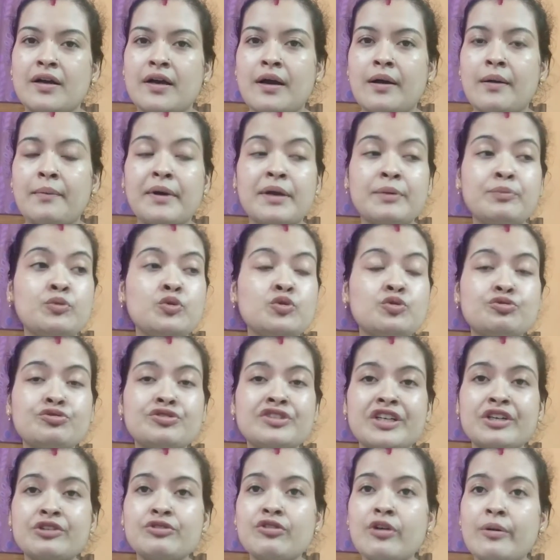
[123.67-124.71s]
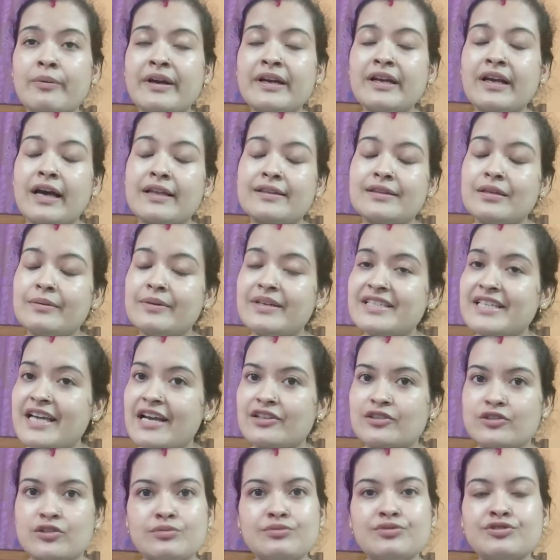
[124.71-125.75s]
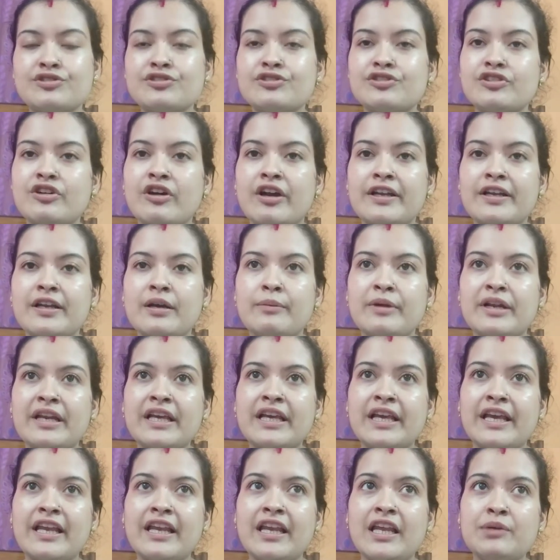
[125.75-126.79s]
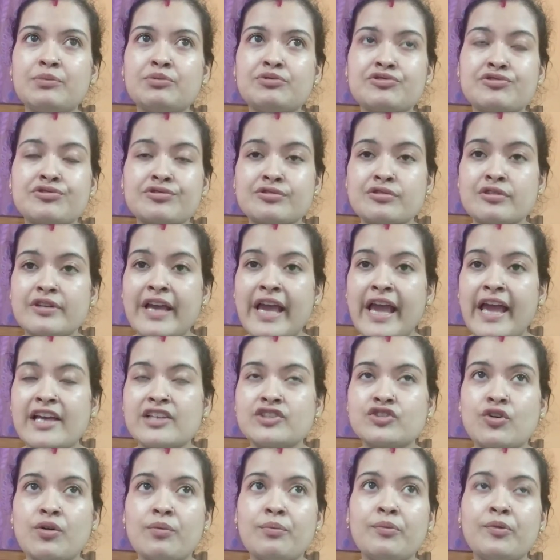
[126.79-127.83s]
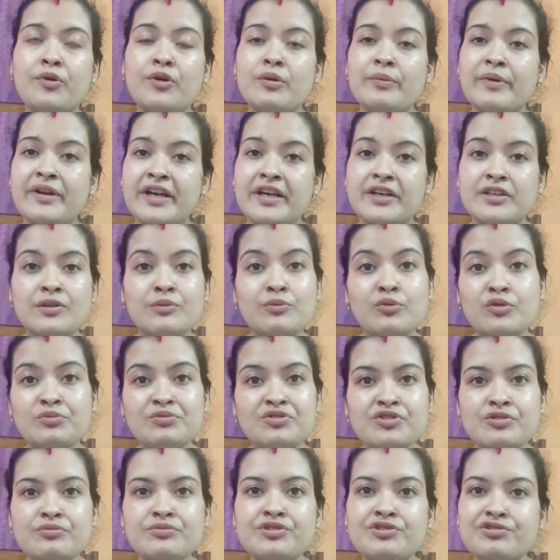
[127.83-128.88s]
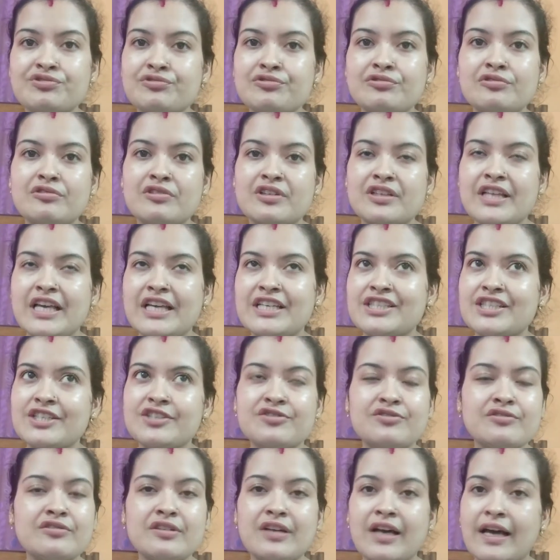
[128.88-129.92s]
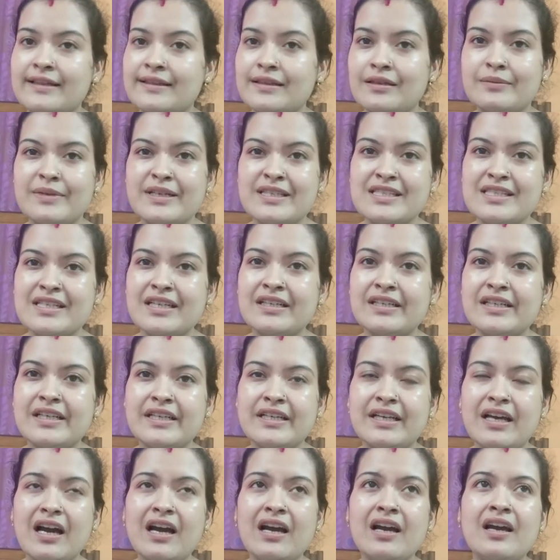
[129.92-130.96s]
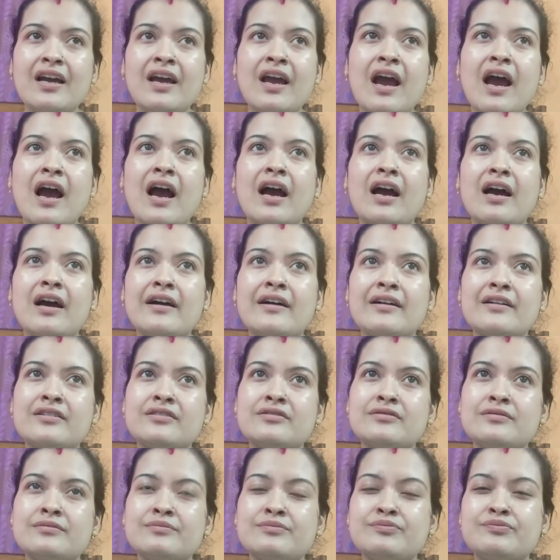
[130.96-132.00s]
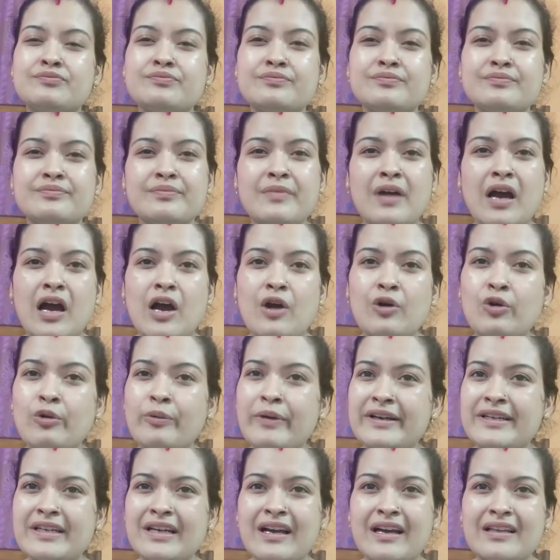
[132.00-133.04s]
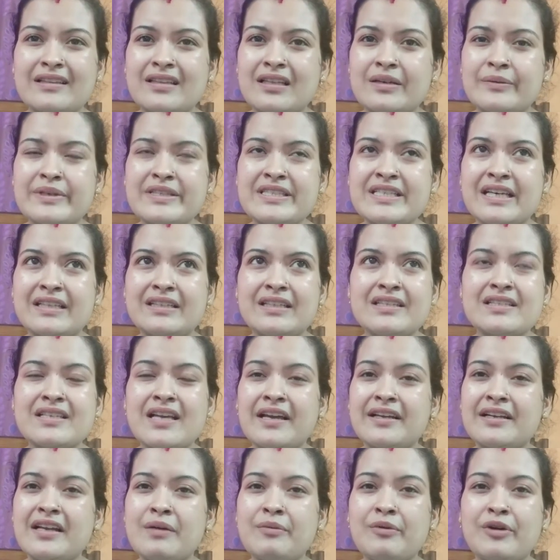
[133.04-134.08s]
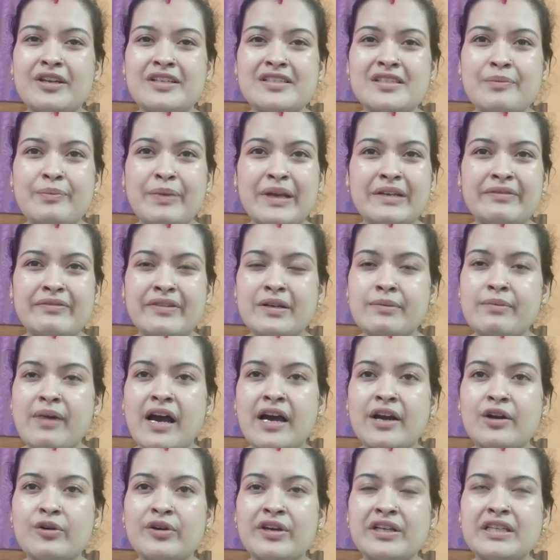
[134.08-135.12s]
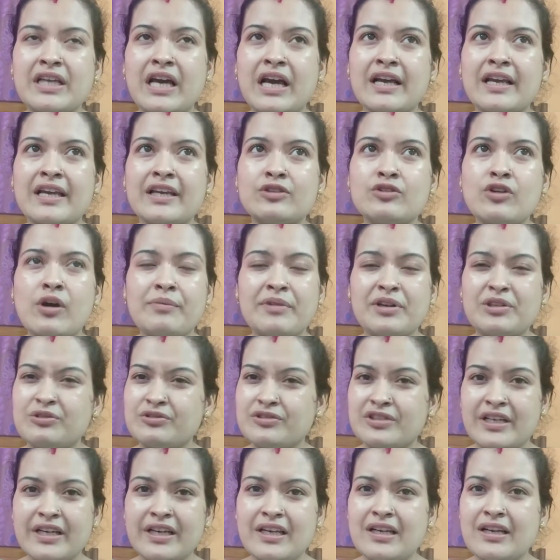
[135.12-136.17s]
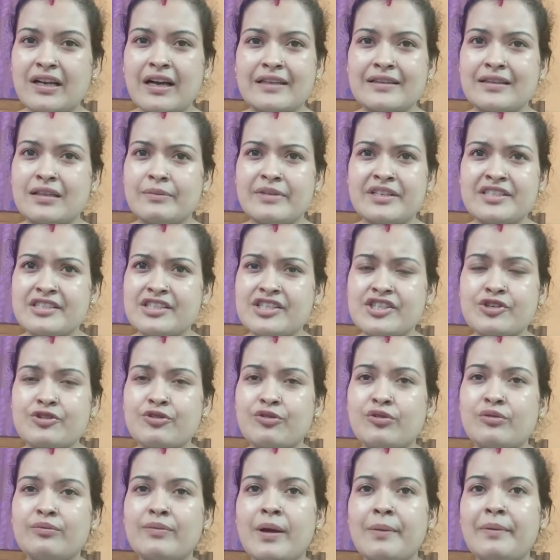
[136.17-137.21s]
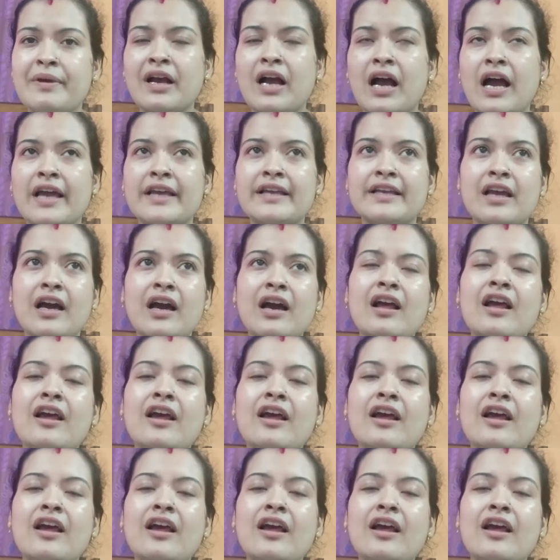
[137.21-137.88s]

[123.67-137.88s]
আমার পুটুষের তো আবার কাতলা মাছ একদম সহ্য হয় না মানে খেলেই প্রচণ্ড গ্যাস অম্বল মানে এখনো বমি টমি শুরু করে দেয় সেই জন্য কাতলা মাছটা নিই না আর মাও খুব একটা কাতলা মাছ খেতে চায় না বলে যে পেট ফেট ভার হয়ে থাকে তো আমরা ধরতে গেলে কাতলা মাছটা সেরকমভাবে খাই না